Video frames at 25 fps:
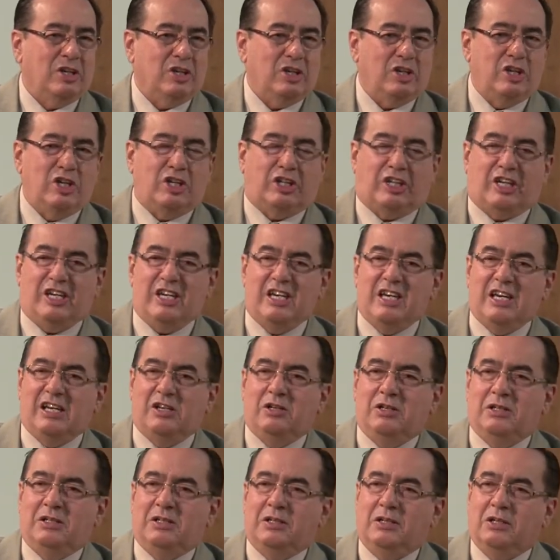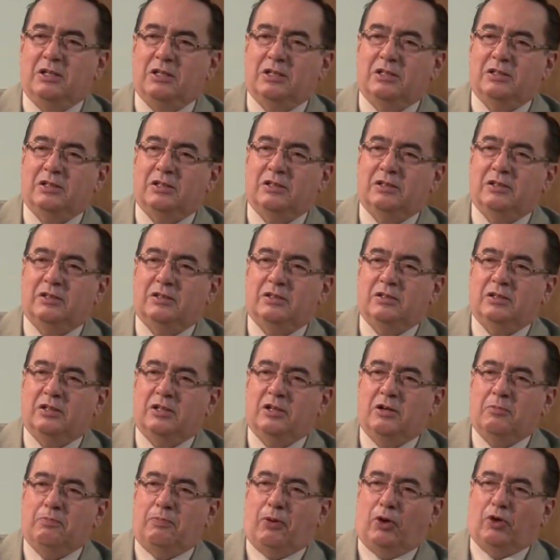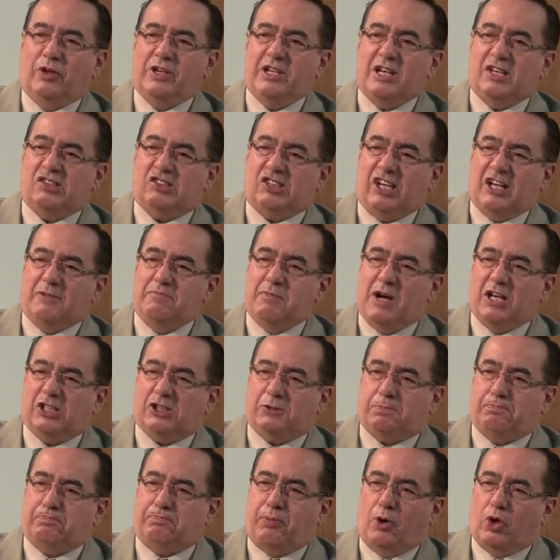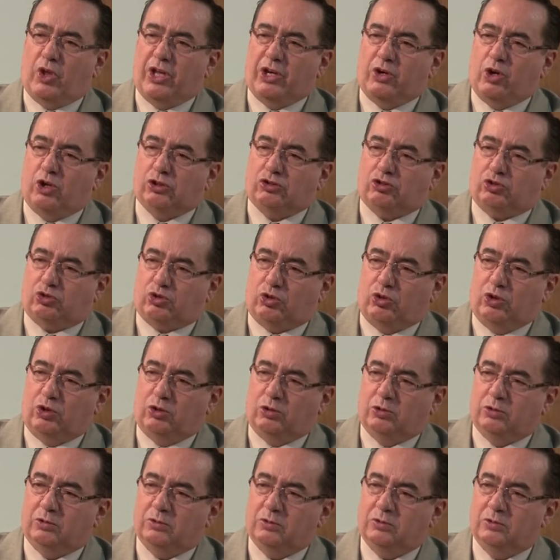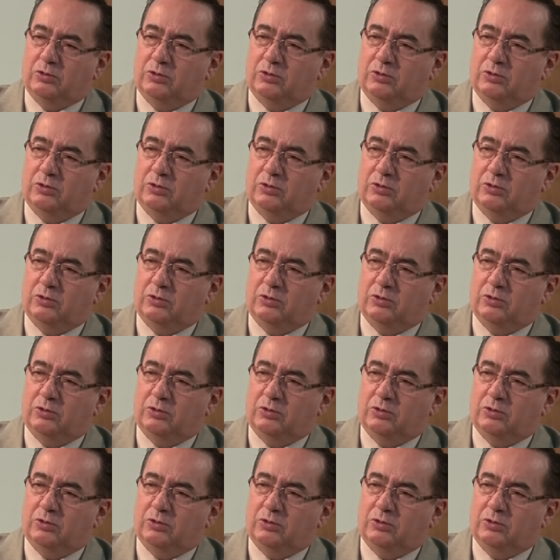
¿Y quién podría ser más poderoso